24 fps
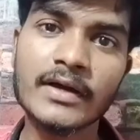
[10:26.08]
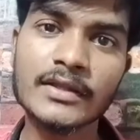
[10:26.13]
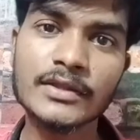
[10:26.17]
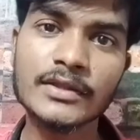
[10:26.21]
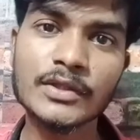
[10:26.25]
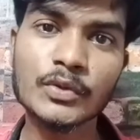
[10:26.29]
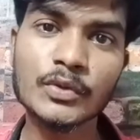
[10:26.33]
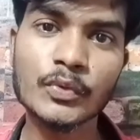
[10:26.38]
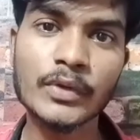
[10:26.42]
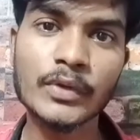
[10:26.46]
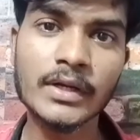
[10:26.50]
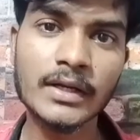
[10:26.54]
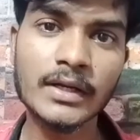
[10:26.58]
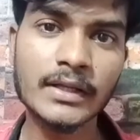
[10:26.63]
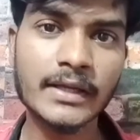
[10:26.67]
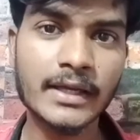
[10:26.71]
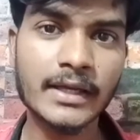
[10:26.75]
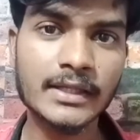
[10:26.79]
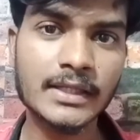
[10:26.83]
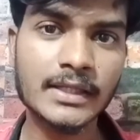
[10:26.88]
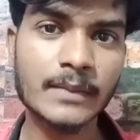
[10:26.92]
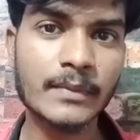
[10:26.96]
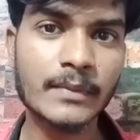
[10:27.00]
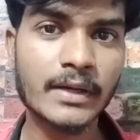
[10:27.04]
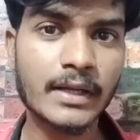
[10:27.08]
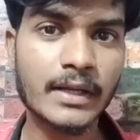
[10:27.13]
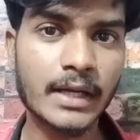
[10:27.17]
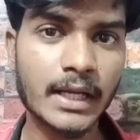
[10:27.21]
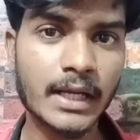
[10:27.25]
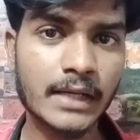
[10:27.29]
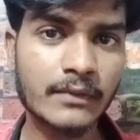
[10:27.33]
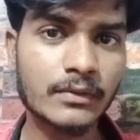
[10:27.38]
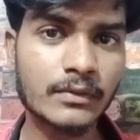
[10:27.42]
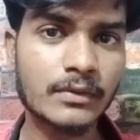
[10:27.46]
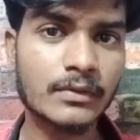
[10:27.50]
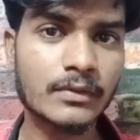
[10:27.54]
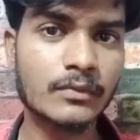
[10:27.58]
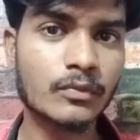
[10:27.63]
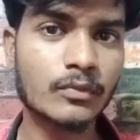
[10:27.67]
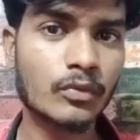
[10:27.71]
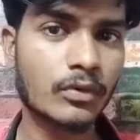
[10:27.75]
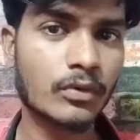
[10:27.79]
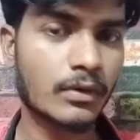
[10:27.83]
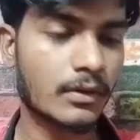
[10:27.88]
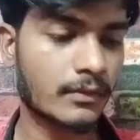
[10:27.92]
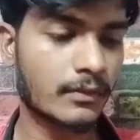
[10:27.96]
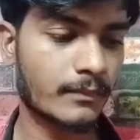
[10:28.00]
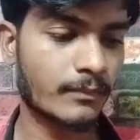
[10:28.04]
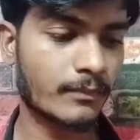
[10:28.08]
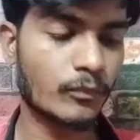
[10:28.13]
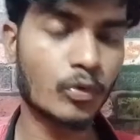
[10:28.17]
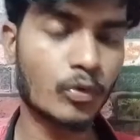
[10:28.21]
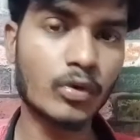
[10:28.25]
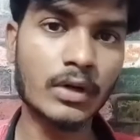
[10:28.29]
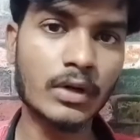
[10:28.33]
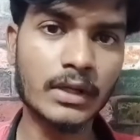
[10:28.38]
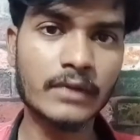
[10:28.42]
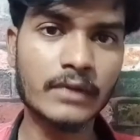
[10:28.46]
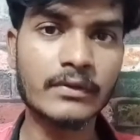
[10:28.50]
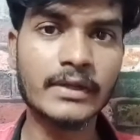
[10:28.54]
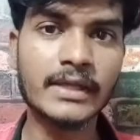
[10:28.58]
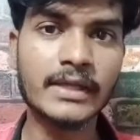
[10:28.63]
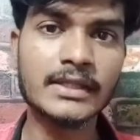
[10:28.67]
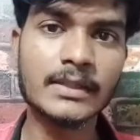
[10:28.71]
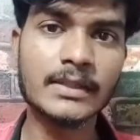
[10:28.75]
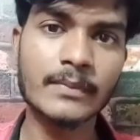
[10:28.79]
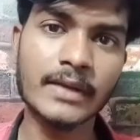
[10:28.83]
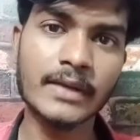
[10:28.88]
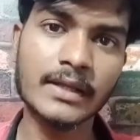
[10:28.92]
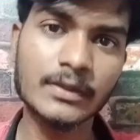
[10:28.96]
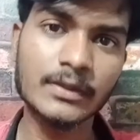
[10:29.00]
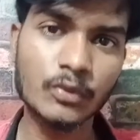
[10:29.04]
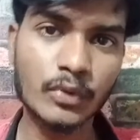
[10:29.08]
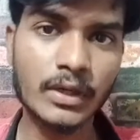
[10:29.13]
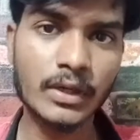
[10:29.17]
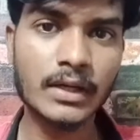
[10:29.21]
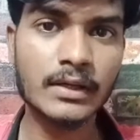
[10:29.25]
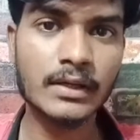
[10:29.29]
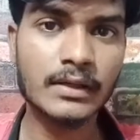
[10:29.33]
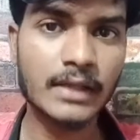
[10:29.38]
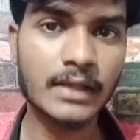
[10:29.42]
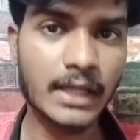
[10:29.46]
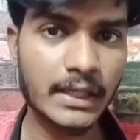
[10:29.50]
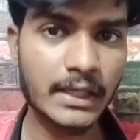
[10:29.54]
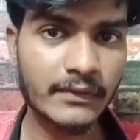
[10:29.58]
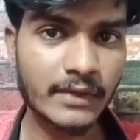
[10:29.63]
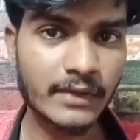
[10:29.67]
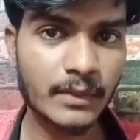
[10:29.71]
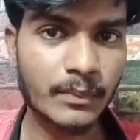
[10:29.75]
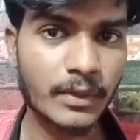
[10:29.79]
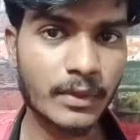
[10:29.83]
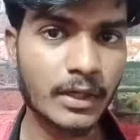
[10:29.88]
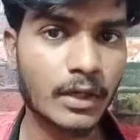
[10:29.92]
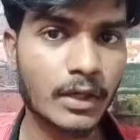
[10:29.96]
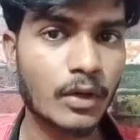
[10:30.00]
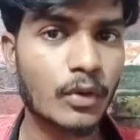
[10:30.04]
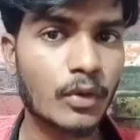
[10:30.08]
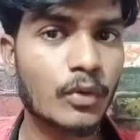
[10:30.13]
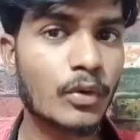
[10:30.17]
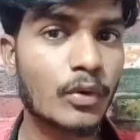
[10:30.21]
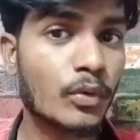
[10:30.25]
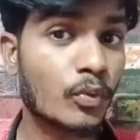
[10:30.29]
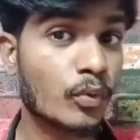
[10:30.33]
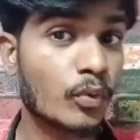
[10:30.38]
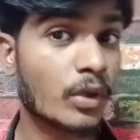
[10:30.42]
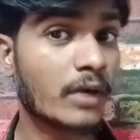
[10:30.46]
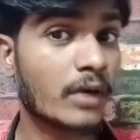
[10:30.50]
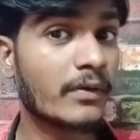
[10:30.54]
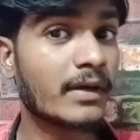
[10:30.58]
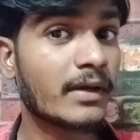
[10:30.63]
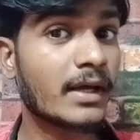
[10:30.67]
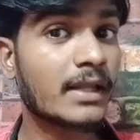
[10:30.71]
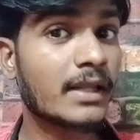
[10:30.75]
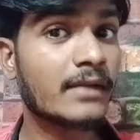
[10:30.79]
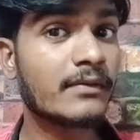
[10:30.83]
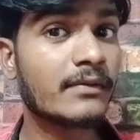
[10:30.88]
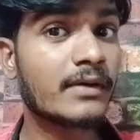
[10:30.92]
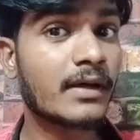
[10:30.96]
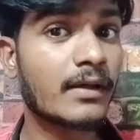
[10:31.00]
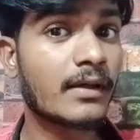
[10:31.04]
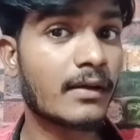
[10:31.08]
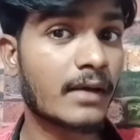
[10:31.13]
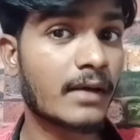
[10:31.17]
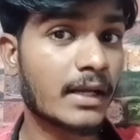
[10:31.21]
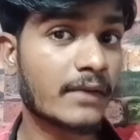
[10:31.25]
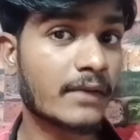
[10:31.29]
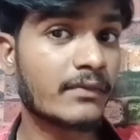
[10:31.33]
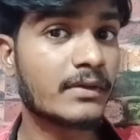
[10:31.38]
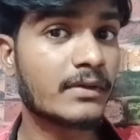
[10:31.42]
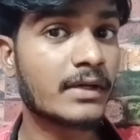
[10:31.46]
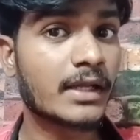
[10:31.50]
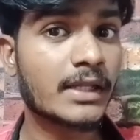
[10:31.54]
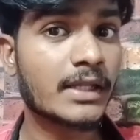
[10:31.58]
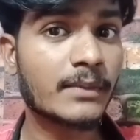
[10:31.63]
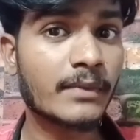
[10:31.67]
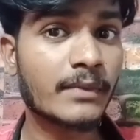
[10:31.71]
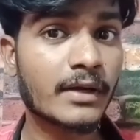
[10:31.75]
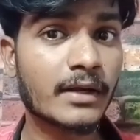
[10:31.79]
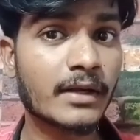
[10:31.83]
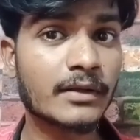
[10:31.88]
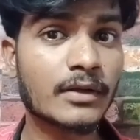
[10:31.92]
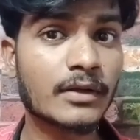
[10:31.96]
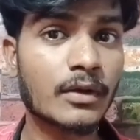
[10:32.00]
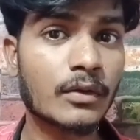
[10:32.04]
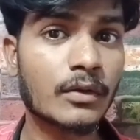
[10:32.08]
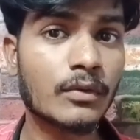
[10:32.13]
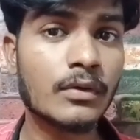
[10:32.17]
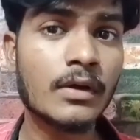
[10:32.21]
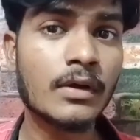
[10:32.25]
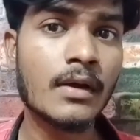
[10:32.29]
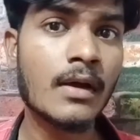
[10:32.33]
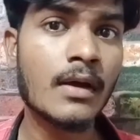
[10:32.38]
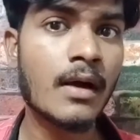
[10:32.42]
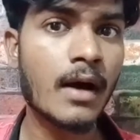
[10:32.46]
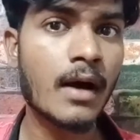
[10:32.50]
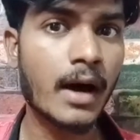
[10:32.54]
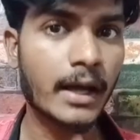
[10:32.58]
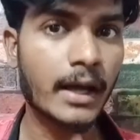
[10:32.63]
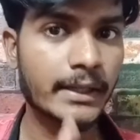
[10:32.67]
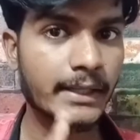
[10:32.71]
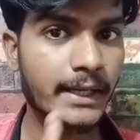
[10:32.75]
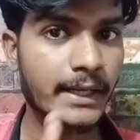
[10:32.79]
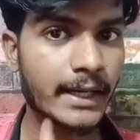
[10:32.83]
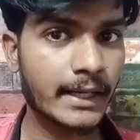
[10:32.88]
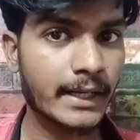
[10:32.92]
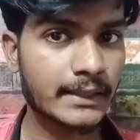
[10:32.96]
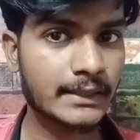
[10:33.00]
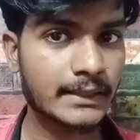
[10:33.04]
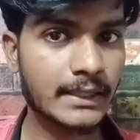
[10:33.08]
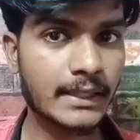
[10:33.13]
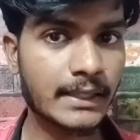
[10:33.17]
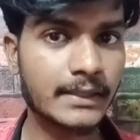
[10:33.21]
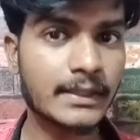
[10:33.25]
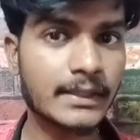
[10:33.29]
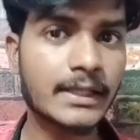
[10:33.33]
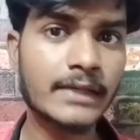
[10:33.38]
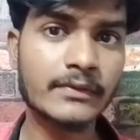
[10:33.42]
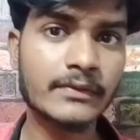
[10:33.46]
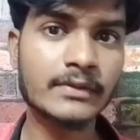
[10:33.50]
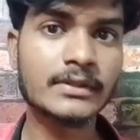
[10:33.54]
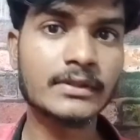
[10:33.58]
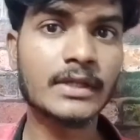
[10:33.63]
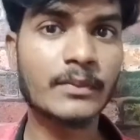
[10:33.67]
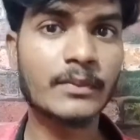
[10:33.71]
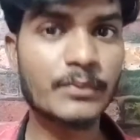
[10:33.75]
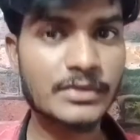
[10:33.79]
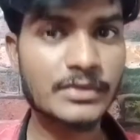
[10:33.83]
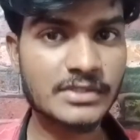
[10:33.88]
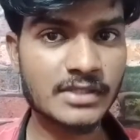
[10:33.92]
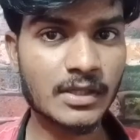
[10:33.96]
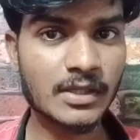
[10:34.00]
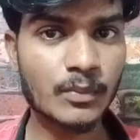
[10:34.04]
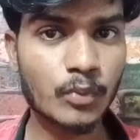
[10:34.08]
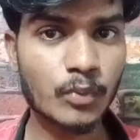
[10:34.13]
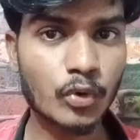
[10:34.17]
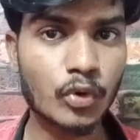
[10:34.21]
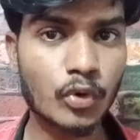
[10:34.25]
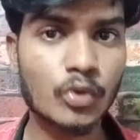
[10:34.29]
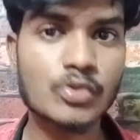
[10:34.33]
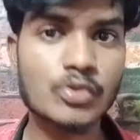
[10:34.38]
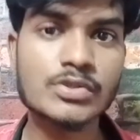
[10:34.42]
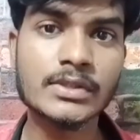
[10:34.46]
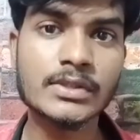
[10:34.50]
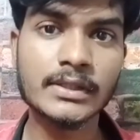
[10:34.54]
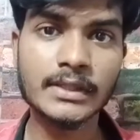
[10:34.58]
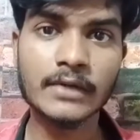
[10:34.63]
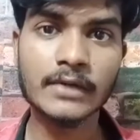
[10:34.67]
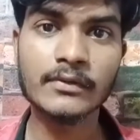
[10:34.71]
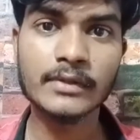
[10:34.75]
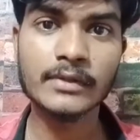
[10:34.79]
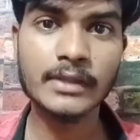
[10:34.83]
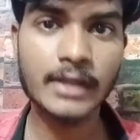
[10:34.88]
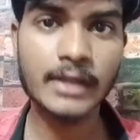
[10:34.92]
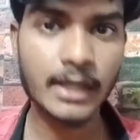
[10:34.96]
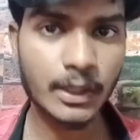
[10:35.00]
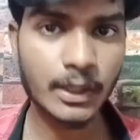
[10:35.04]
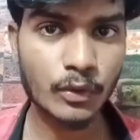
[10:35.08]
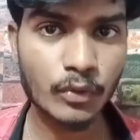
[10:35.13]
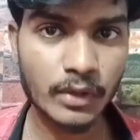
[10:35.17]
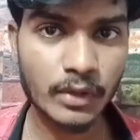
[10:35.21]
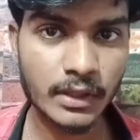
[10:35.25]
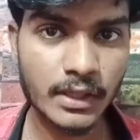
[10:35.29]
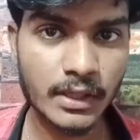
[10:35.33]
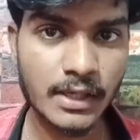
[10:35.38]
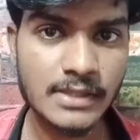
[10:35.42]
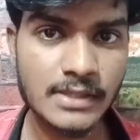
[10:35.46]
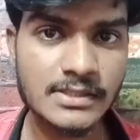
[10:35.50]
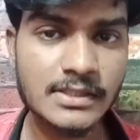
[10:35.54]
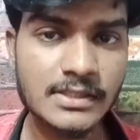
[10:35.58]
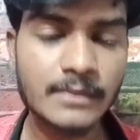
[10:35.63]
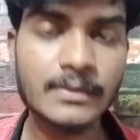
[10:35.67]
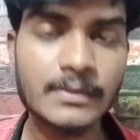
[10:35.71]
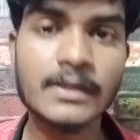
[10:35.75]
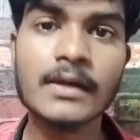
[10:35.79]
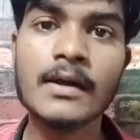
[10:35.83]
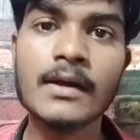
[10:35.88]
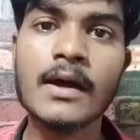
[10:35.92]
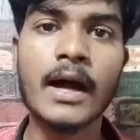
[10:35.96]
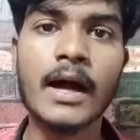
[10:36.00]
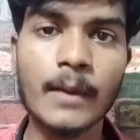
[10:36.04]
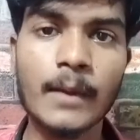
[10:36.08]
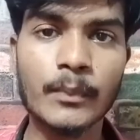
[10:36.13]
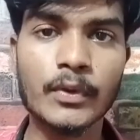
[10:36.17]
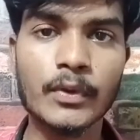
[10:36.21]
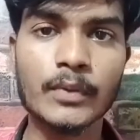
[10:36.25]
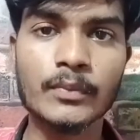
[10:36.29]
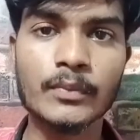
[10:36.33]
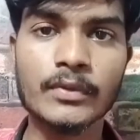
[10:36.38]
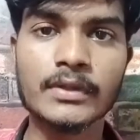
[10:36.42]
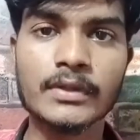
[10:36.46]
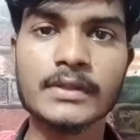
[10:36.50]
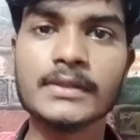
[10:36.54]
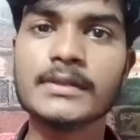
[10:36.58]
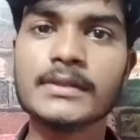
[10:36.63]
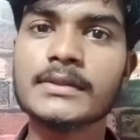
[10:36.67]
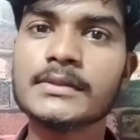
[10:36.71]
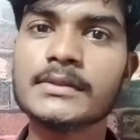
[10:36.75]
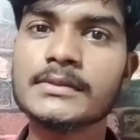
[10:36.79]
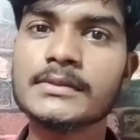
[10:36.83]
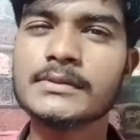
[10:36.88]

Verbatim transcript: அந்த உயிரினங்களுக்கு ஏற்ற மாதிரி அறிவு உங்களுக்கு ஏற்ற மாதிரி அந்த உயிரினுக்கு அறிவு ஏற்பட்டாலோ இல்லை உங்களோட அறிவு அறிவு வந்து அதிகமாக இருந்தாலோ அந்த இடத்துலேருந்து நீங்கள் வந்து தப்பிச்சு தான் போகணும் ஸோ இதான் வந்து கடவுளோட கான்செப்ட் அப்புறம் வந்து